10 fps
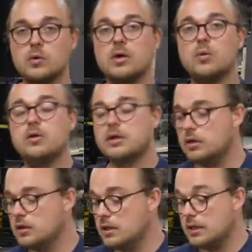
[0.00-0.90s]
oder,
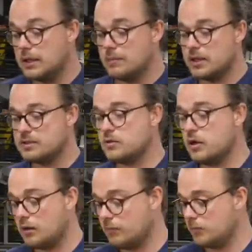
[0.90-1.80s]
oder, eben hat sich
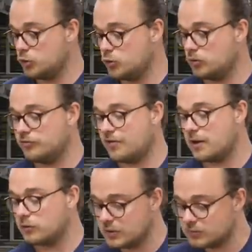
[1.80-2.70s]
auch einmal ein Stück
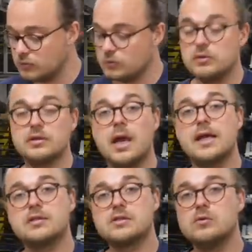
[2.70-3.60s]
gefangen und das wurde unten
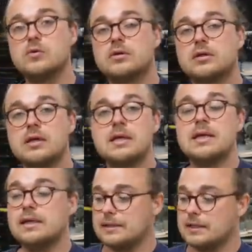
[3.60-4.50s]
reingezogen,
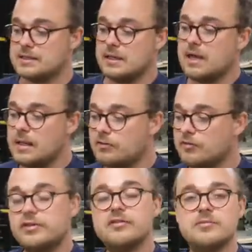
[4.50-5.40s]
dann ist halt einfach
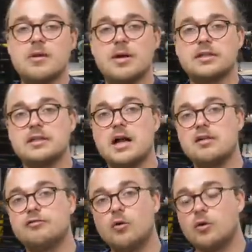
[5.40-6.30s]
viel, viel mehr Material
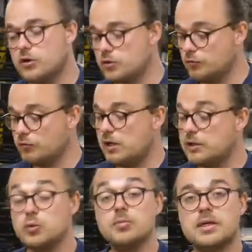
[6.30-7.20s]
vor euch und vor allen
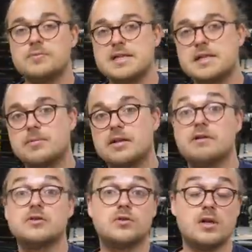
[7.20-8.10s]
Dingen über dem Sägeblatt,
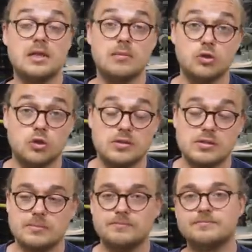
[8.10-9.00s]
was euch halt eben
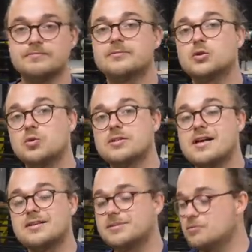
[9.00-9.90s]
schützt. Coole
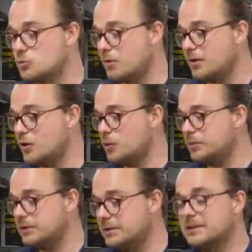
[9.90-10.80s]
Sache,
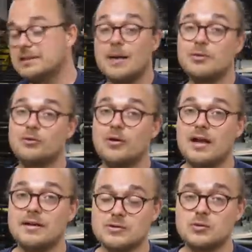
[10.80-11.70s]
Spanhaube. Habe ich früher
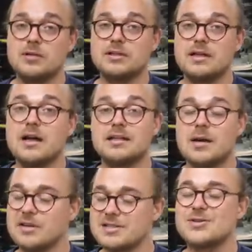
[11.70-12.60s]
anders drüber gedacht,
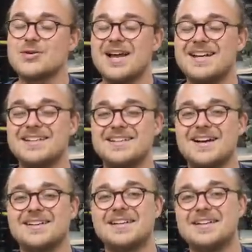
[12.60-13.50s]
aber das ist schon einige
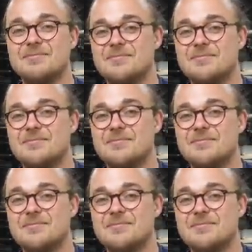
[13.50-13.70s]
Jahre her.